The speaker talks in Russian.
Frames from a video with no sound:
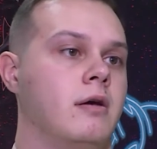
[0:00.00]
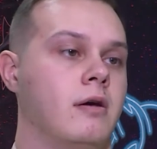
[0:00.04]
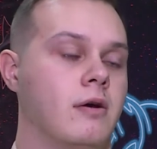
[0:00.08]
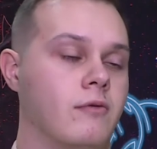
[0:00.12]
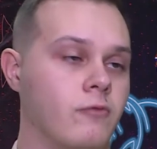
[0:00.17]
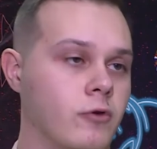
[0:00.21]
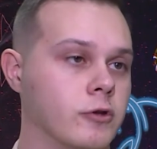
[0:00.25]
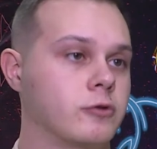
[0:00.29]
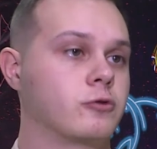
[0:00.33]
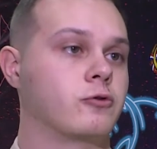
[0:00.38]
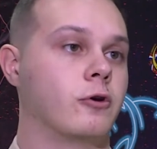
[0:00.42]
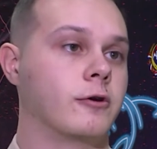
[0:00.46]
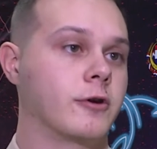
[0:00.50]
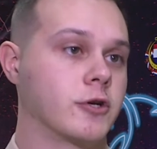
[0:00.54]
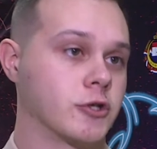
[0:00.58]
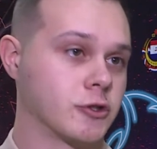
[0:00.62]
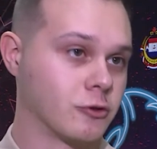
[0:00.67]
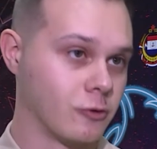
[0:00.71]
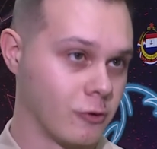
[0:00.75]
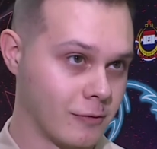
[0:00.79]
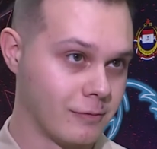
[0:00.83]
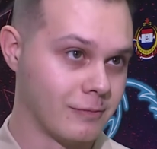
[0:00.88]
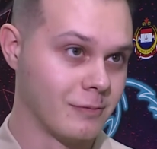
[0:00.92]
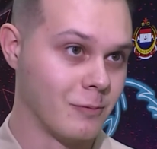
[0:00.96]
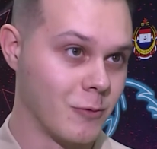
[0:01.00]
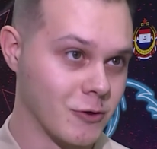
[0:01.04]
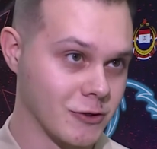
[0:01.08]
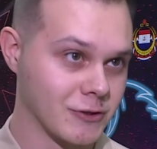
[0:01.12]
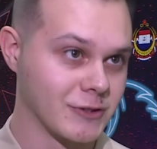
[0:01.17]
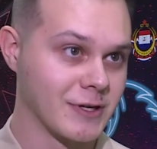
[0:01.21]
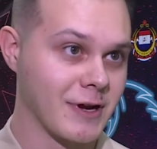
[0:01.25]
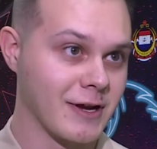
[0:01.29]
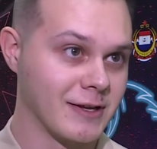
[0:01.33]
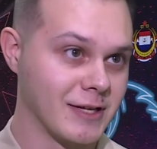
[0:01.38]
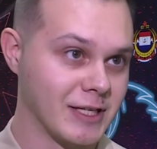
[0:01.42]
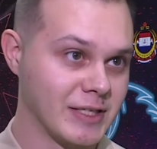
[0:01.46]
Вот только что,
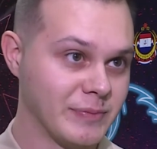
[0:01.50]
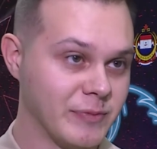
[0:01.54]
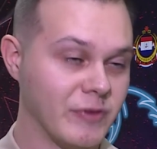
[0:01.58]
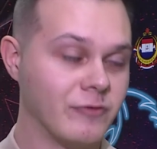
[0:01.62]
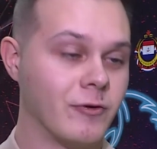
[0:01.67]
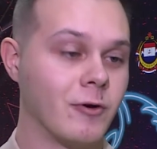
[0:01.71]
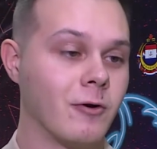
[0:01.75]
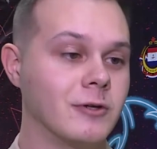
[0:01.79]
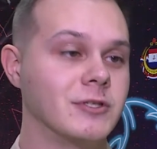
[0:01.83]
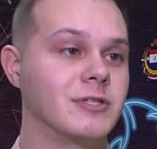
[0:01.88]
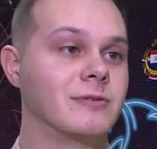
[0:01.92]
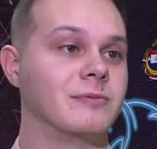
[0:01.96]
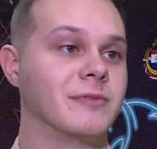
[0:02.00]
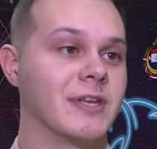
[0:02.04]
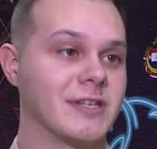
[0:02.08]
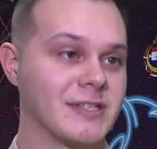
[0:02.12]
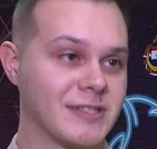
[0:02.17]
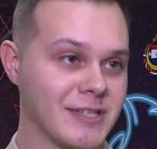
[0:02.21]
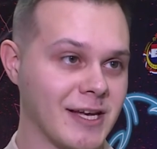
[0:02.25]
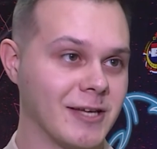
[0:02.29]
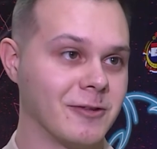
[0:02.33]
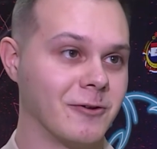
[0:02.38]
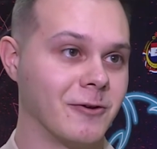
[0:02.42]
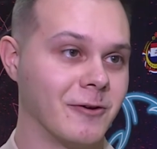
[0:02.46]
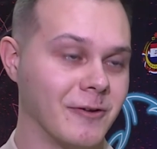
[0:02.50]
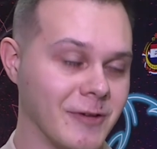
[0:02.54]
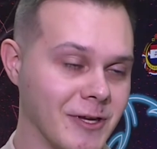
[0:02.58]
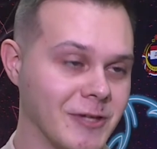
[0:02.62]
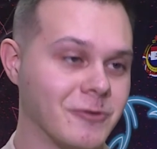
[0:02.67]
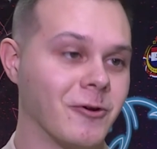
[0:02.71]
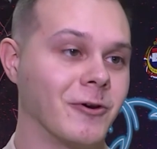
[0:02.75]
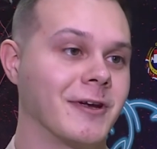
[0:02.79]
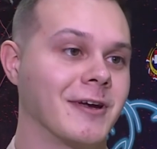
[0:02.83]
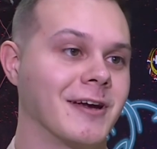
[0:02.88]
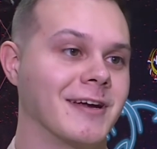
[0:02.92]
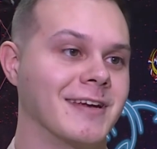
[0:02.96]
можно сказать, мы выходим на сцену
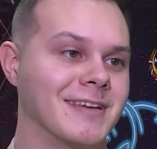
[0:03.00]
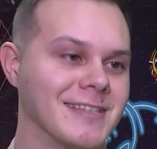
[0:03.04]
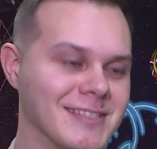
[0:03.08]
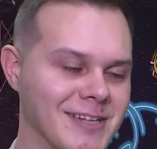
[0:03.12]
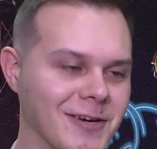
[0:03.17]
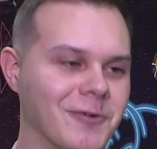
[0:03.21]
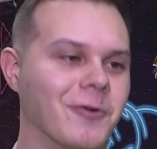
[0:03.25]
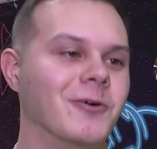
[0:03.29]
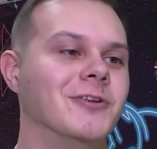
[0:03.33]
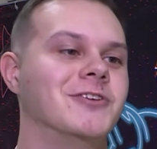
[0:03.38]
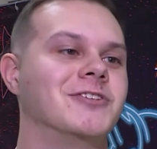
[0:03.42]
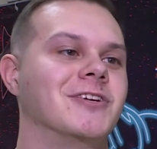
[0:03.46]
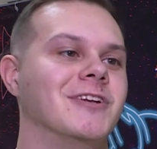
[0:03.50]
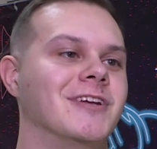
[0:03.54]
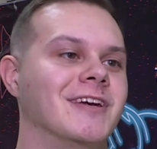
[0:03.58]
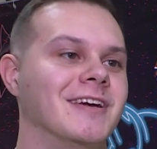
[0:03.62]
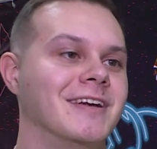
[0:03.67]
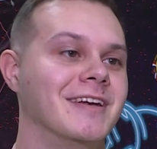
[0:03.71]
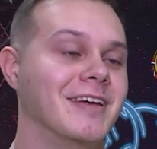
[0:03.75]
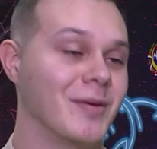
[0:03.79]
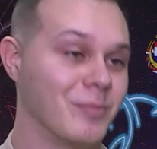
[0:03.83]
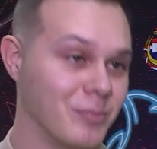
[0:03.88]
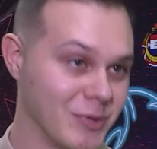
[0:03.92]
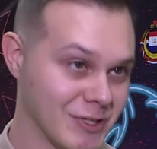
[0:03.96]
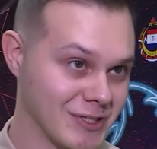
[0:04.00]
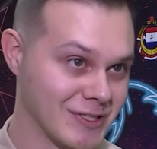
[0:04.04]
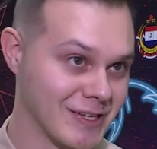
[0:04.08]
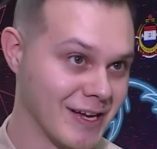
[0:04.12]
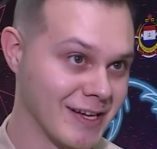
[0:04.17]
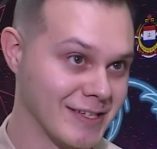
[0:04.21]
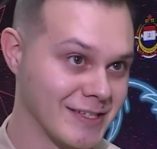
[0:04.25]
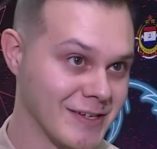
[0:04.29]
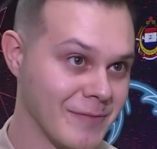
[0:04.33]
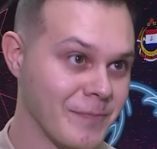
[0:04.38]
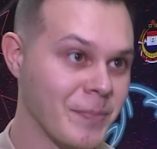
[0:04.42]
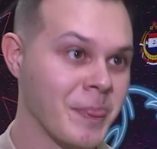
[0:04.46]
и только закончили
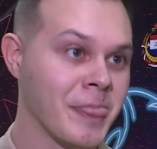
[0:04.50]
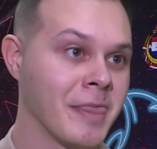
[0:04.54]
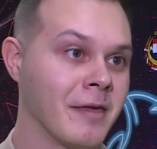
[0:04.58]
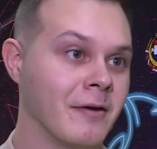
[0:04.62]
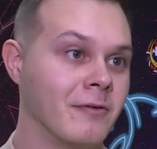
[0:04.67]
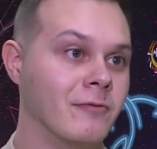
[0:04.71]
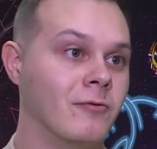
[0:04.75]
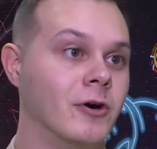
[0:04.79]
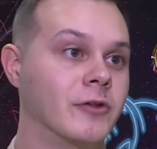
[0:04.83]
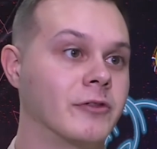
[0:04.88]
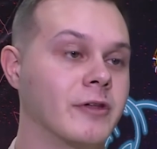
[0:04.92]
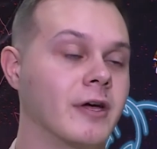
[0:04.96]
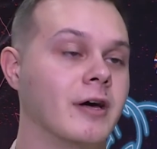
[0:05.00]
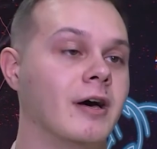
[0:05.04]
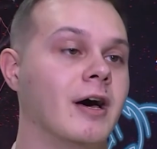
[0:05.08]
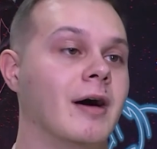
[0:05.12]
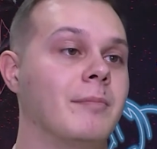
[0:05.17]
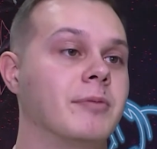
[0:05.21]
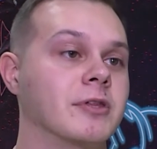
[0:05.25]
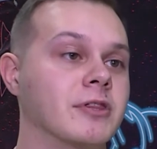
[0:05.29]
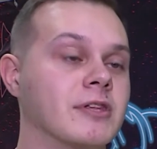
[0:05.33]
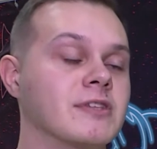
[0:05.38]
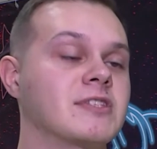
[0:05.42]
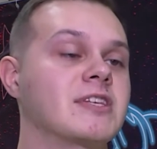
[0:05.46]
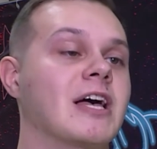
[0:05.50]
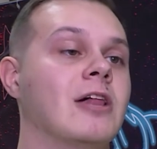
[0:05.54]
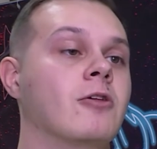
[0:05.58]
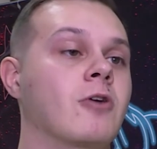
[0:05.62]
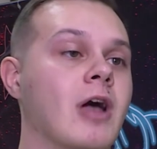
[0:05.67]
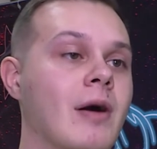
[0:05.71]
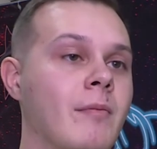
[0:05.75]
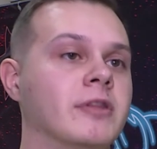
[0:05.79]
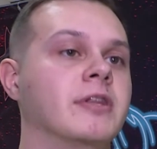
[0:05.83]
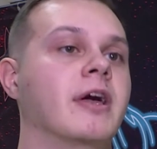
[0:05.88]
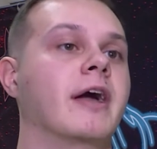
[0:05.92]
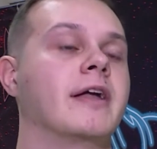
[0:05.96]
писать. Вот. А,
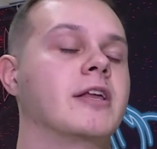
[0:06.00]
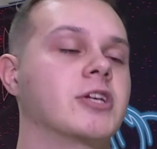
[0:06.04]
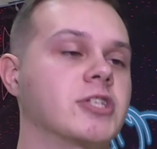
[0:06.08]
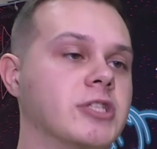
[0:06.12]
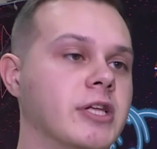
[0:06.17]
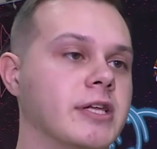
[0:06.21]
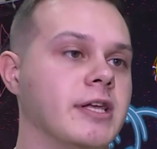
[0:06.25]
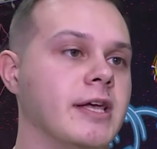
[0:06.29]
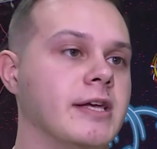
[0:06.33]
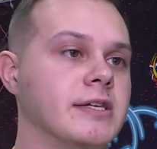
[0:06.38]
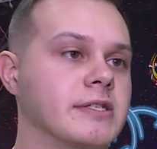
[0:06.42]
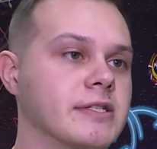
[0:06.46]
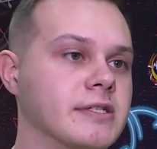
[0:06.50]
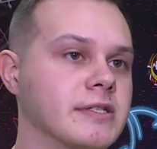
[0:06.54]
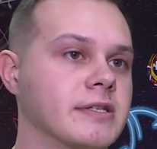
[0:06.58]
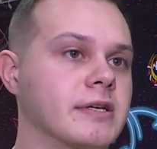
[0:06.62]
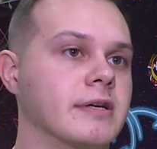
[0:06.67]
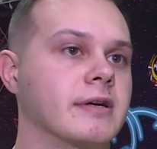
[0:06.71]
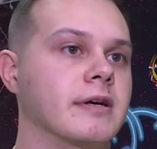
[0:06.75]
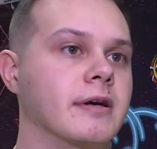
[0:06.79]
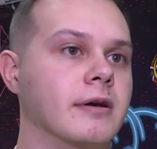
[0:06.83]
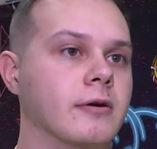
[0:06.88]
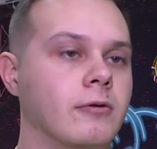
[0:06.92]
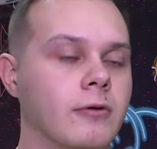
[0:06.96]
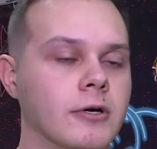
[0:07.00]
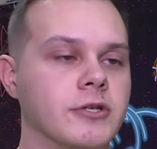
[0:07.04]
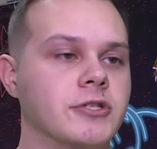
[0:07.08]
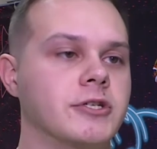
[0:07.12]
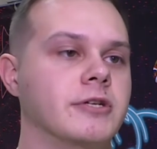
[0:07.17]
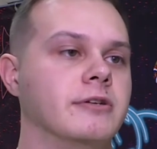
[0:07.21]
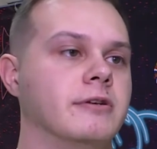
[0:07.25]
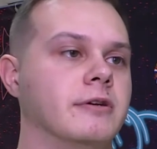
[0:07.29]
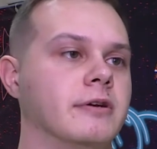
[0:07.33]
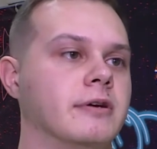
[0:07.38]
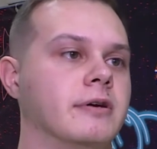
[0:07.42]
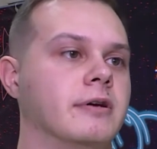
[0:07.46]
потенциал команды, конечно, есть, э,
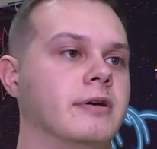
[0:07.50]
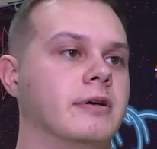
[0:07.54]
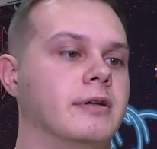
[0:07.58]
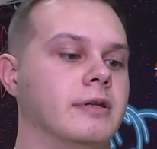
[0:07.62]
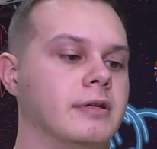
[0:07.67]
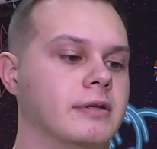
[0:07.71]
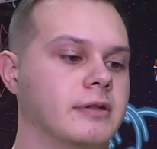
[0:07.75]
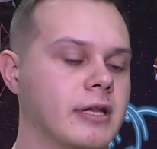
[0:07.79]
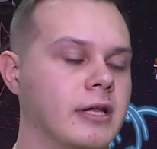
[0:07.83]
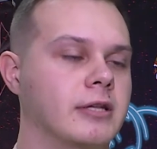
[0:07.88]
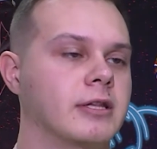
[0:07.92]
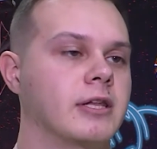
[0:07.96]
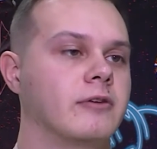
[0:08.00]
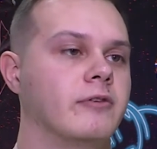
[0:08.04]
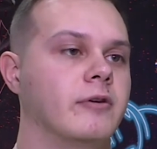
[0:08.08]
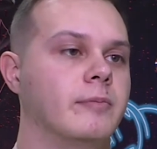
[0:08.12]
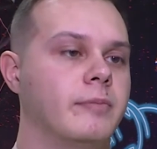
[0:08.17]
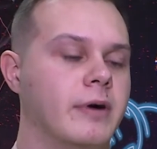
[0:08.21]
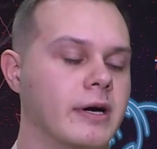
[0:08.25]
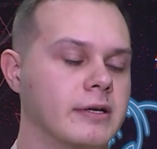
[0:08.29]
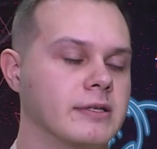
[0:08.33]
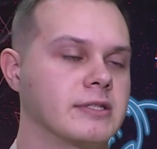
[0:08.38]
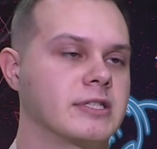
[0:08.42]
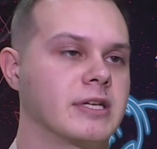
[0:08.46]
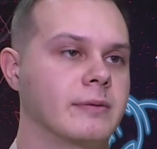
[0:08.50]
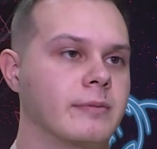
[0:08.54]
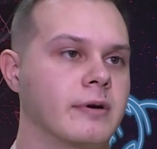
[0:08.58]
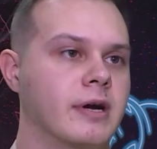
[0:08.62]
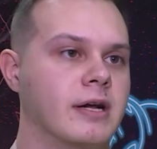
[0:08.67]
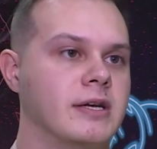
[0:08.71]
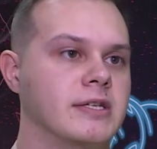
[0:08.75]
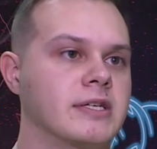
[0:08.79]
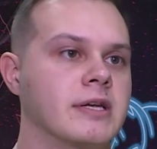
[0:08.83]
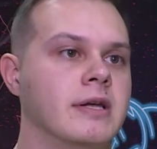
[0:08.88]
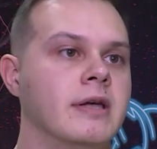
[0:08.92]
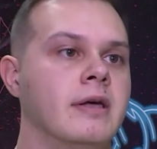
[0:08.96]
очень э, талантливые парни
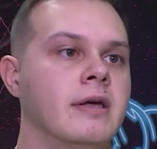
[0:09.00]
собрались.